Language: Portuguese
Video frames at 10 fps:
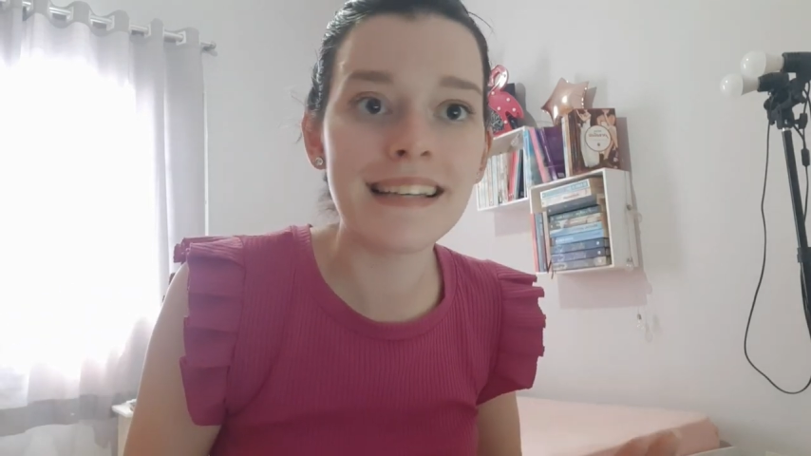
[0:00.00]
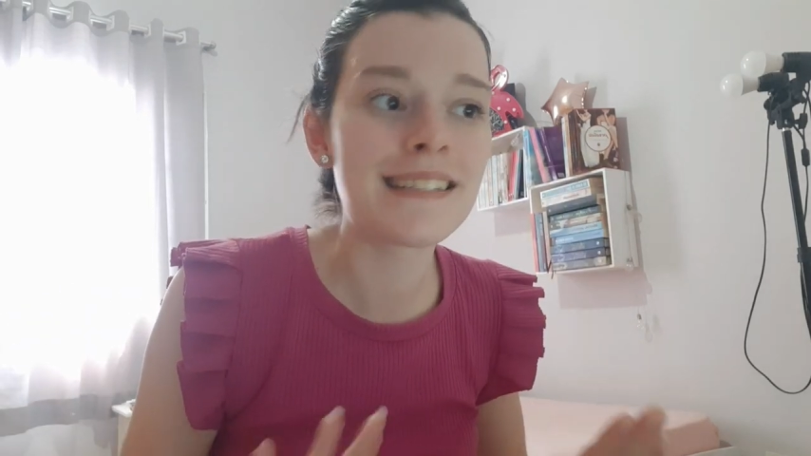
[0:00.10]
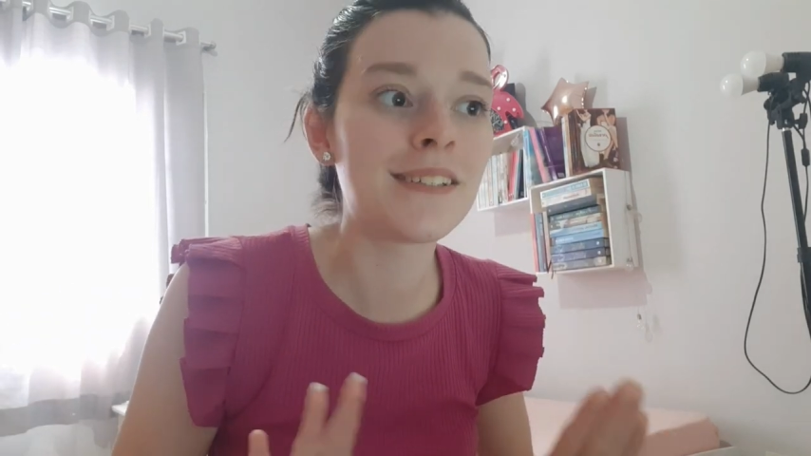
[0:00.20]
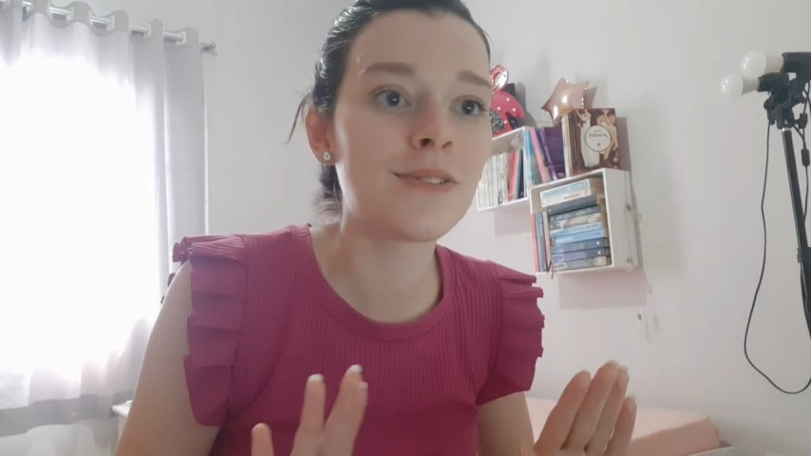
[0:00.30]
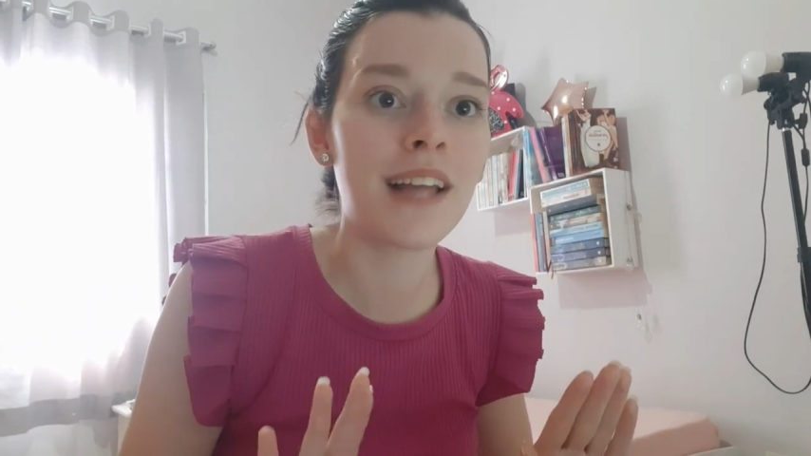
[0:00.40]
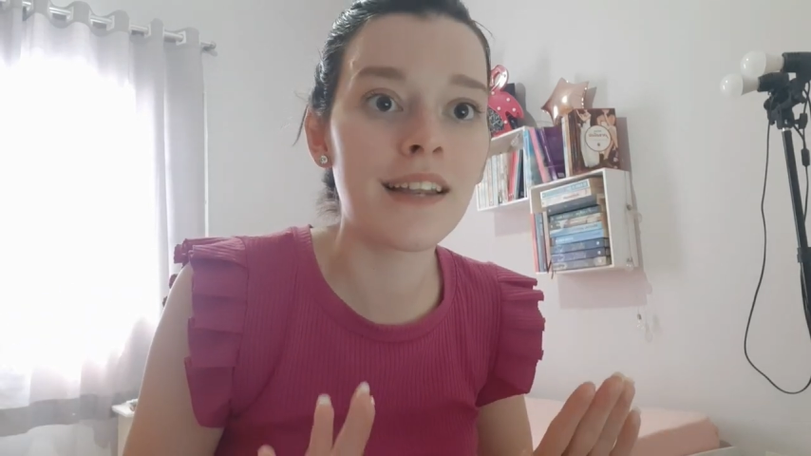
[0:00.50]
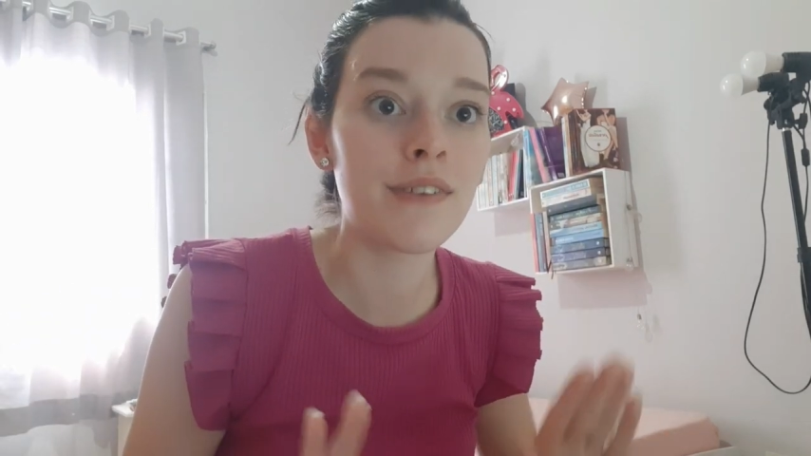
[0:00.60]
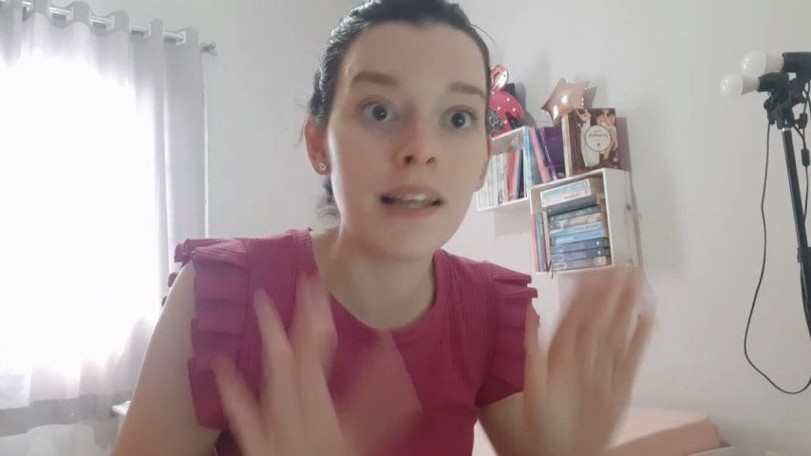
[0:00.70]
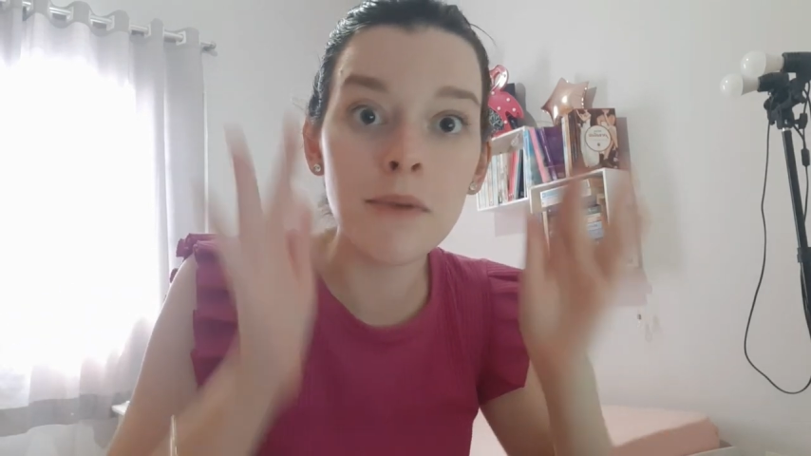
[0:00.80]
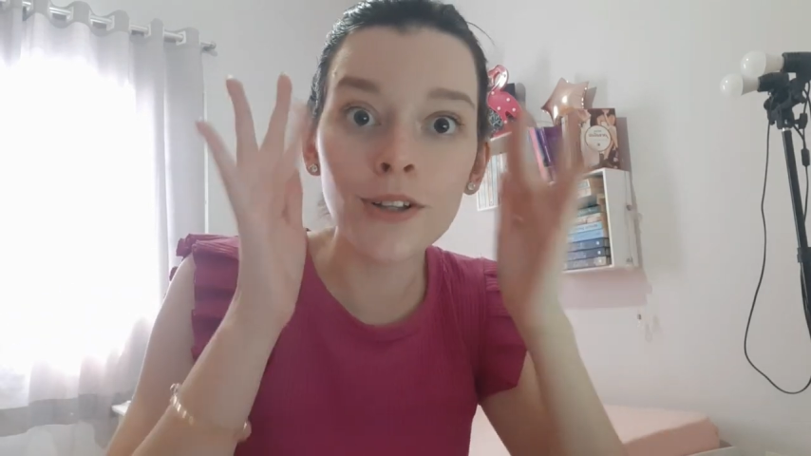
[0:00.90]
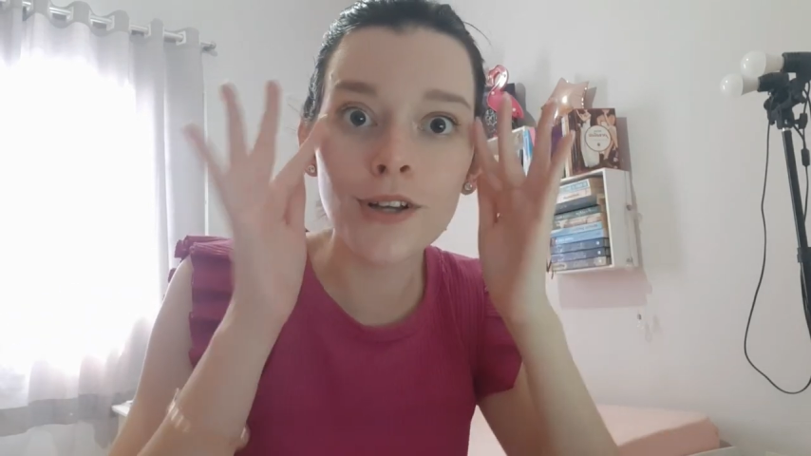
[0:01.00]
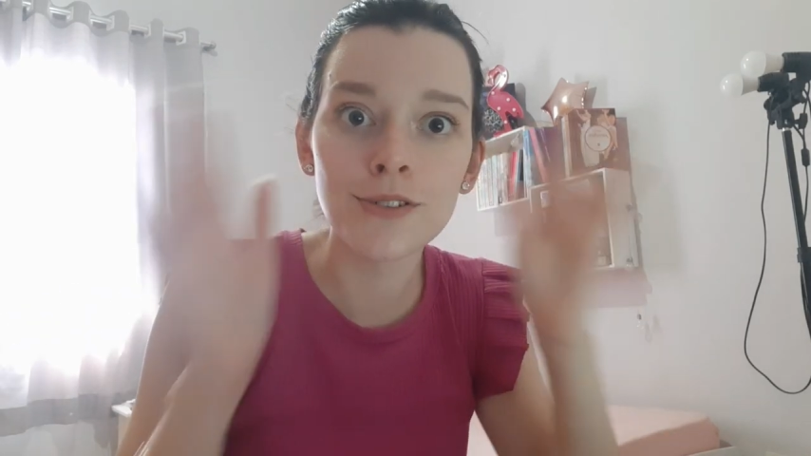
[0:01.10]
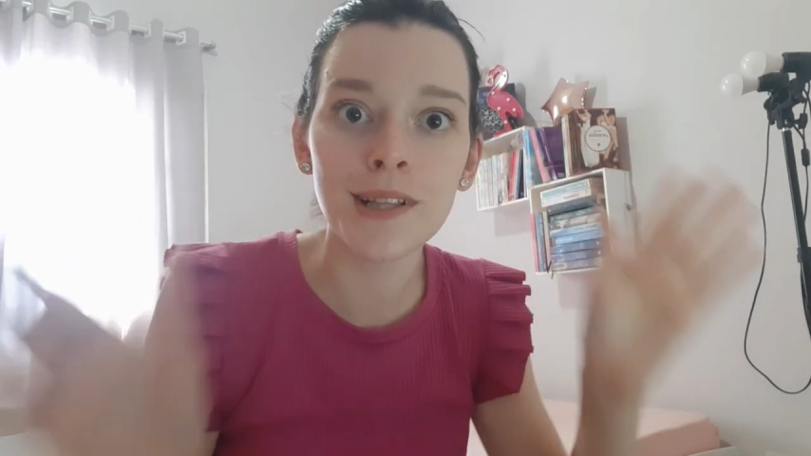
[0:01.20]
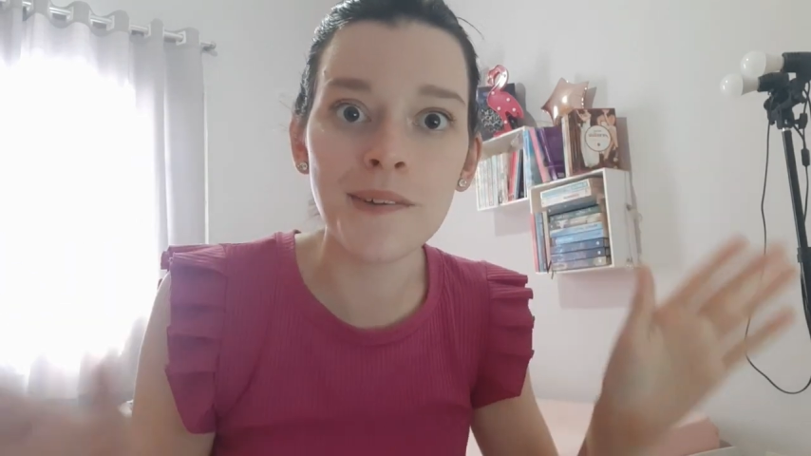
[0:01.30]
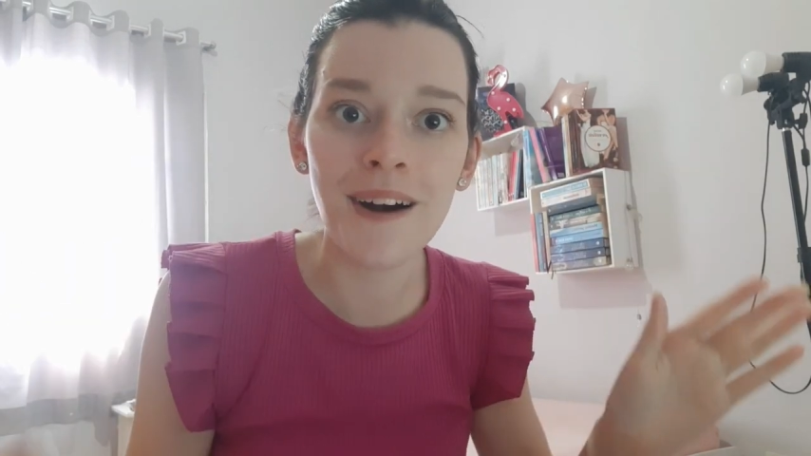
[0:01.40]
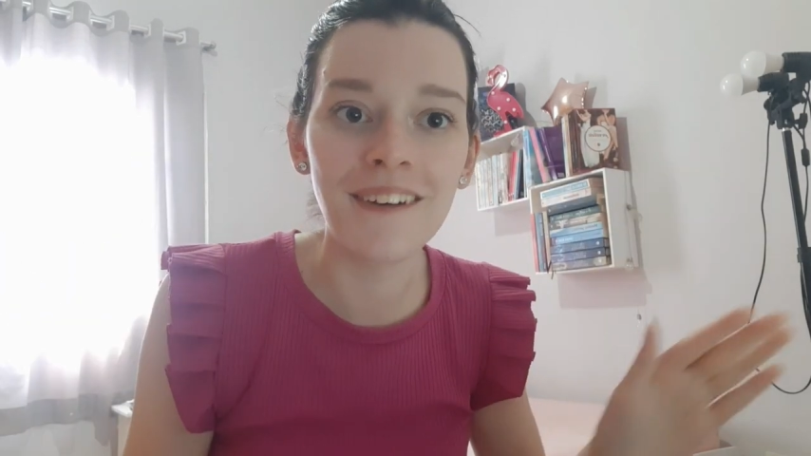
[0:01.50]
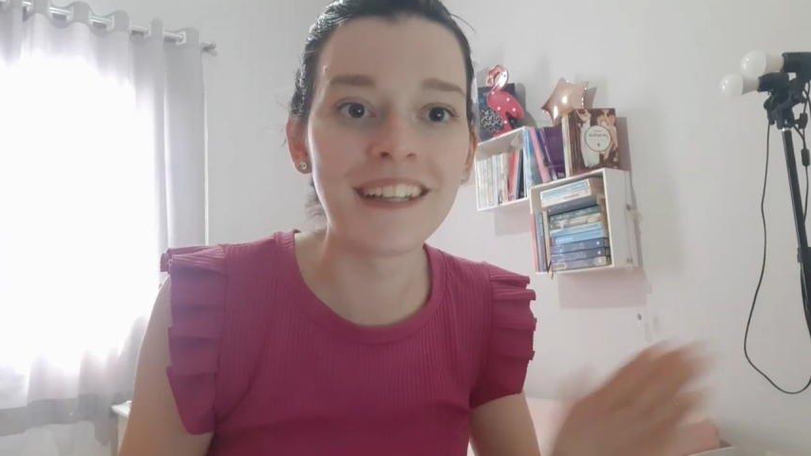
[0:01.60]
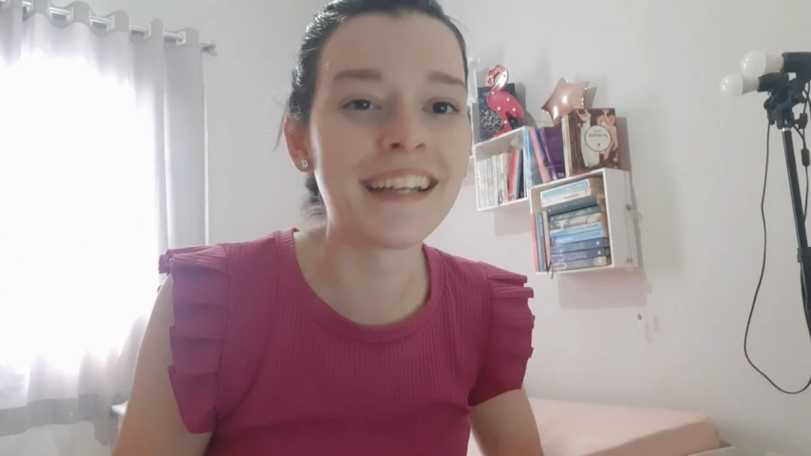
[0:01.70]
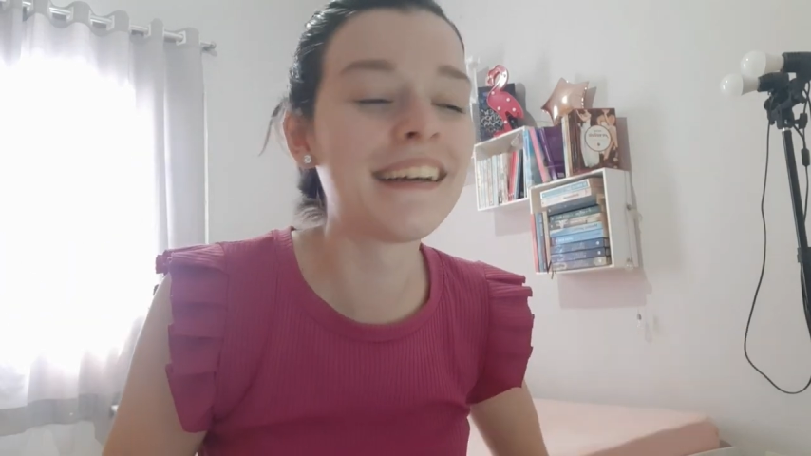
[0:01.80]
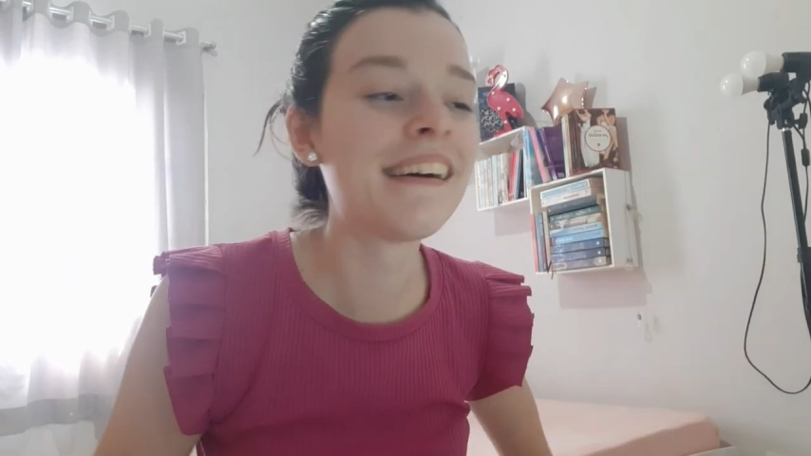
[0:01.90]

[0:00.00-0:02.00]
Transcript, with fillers: assim do nada e falei, meu Deus, eu tenho aula.